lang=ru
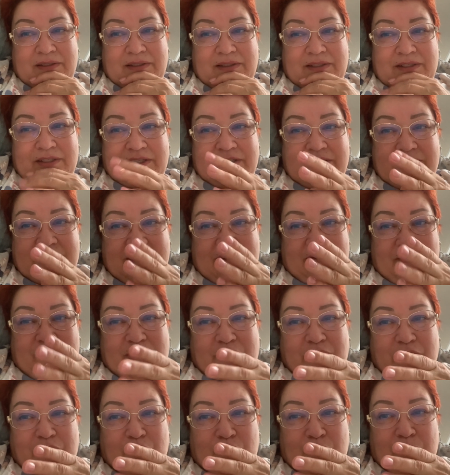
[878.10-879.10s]

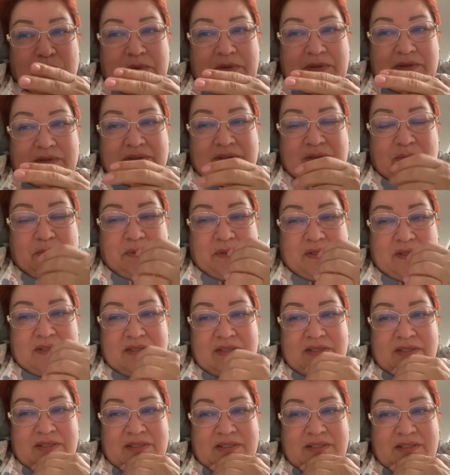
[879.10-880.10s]
Ставили гроб на
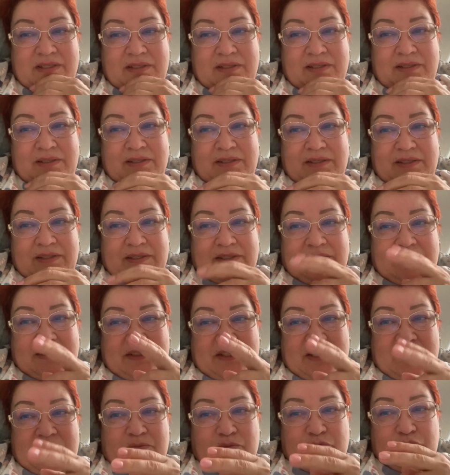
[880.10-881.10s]
полотенце,
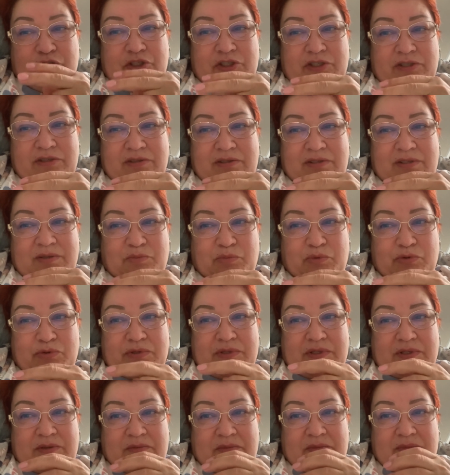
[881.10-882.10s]
три мужчины,
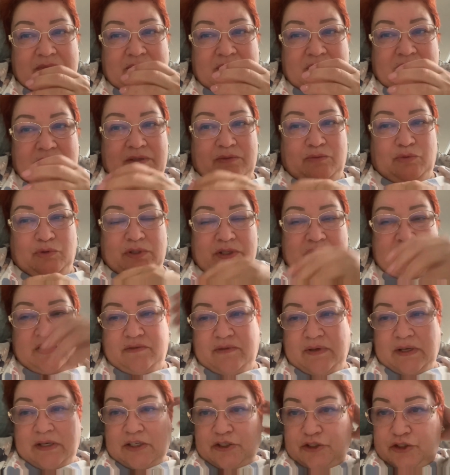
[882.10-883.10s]
допустим, и вот
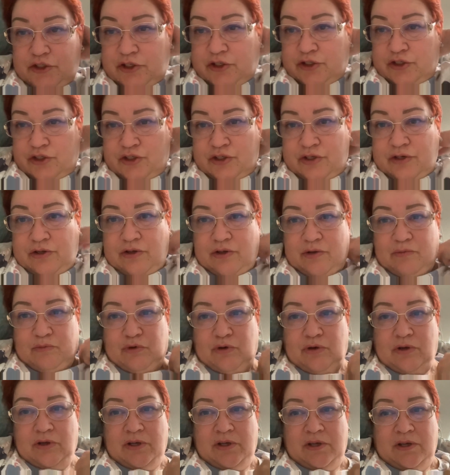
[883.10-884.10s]
одевали через шею
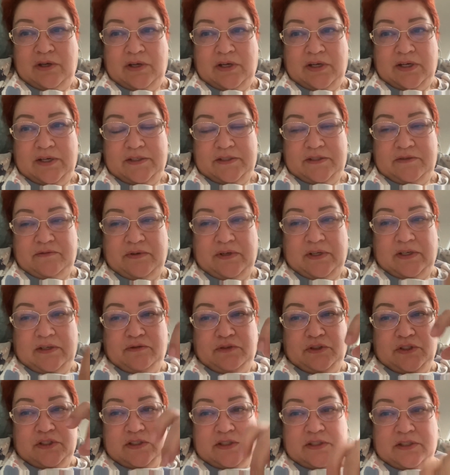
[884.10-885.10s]
ему, одевали
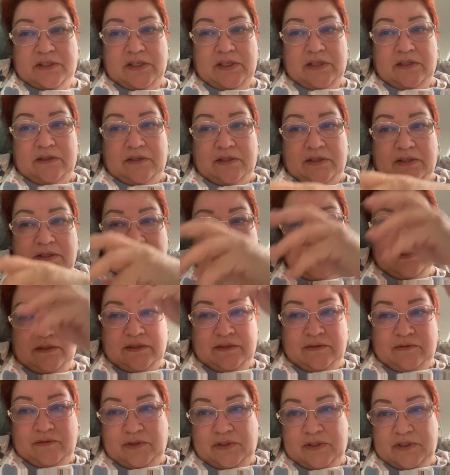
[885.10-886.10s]
вот эти длинные,
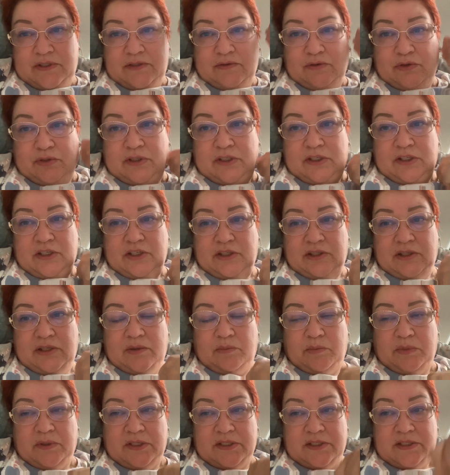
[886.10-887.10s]
вот эти вот льняные
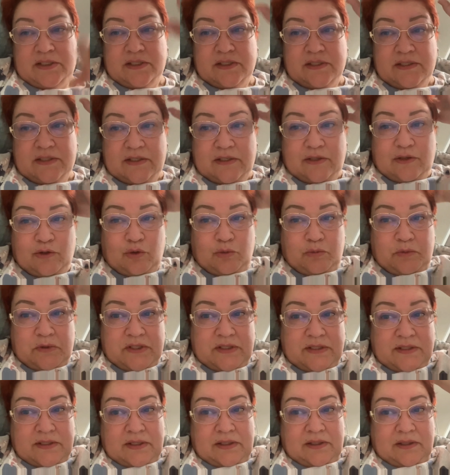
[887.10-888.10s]
полотенца, и гроб
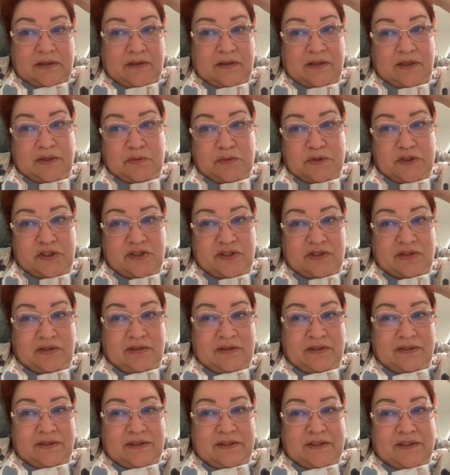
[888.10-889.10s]
несли на кладбище
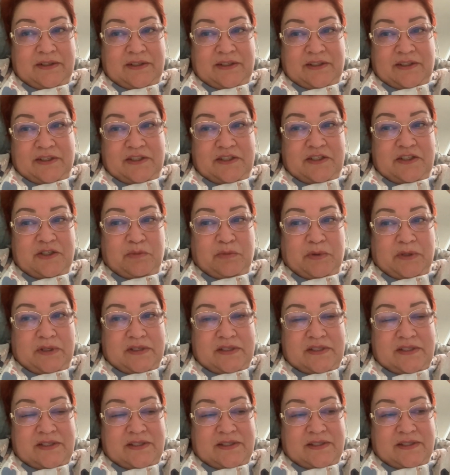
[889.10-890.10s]
на этих
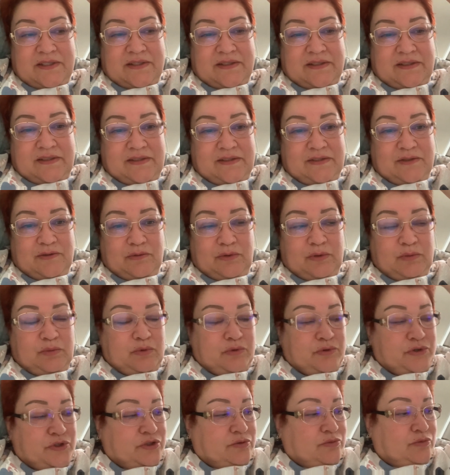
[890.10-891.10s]
полотенцах. Ой,
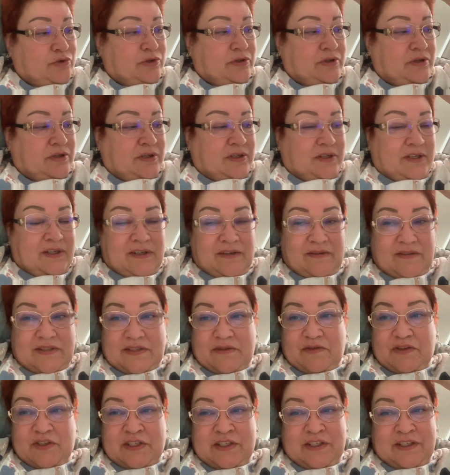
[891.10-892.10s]
боже мой. В,
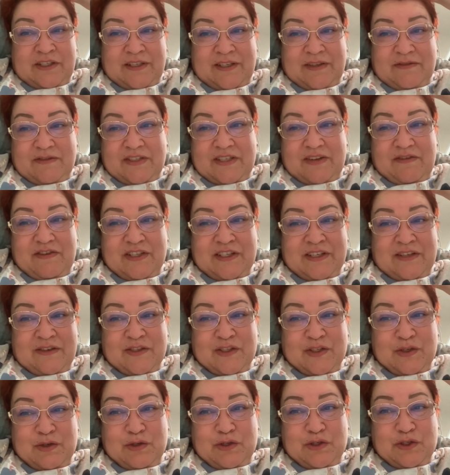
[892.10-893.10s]
Советский, в Советском
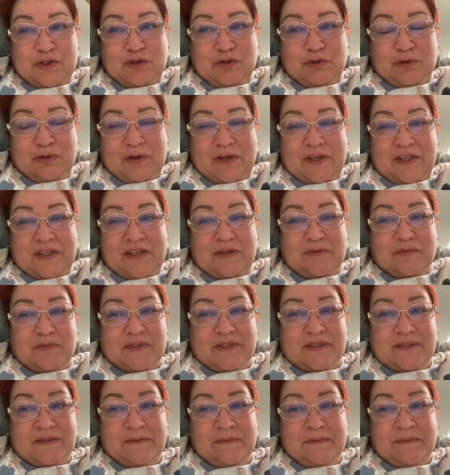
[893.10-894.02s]
Союзе что только не было.